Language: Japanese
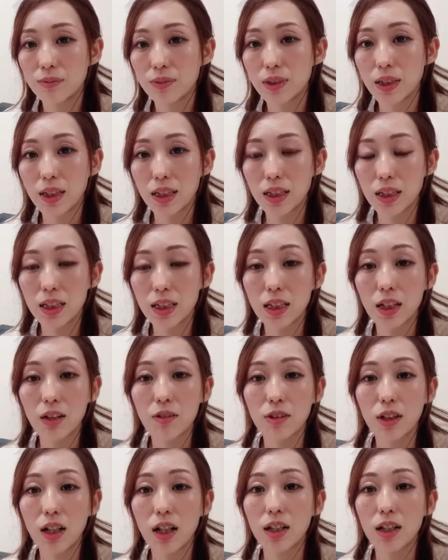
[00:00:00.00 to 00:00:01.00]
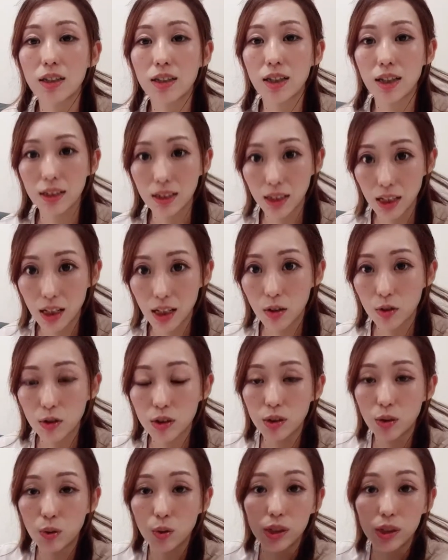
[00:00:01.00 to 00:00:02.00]
気に入ったのなかったんでこ
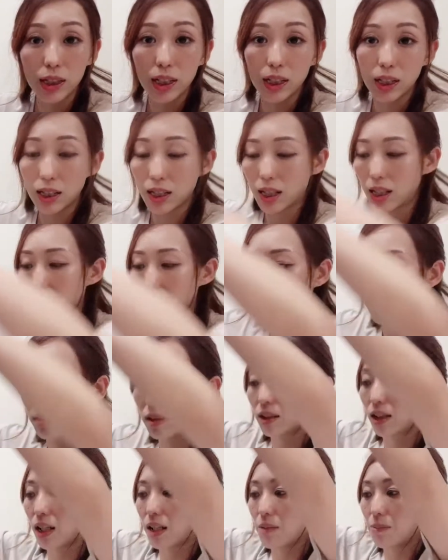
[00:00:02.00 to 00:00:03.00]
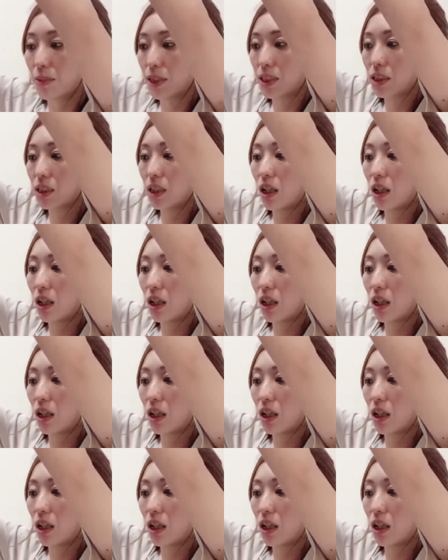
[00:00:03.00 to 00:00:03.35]
これだけ買いました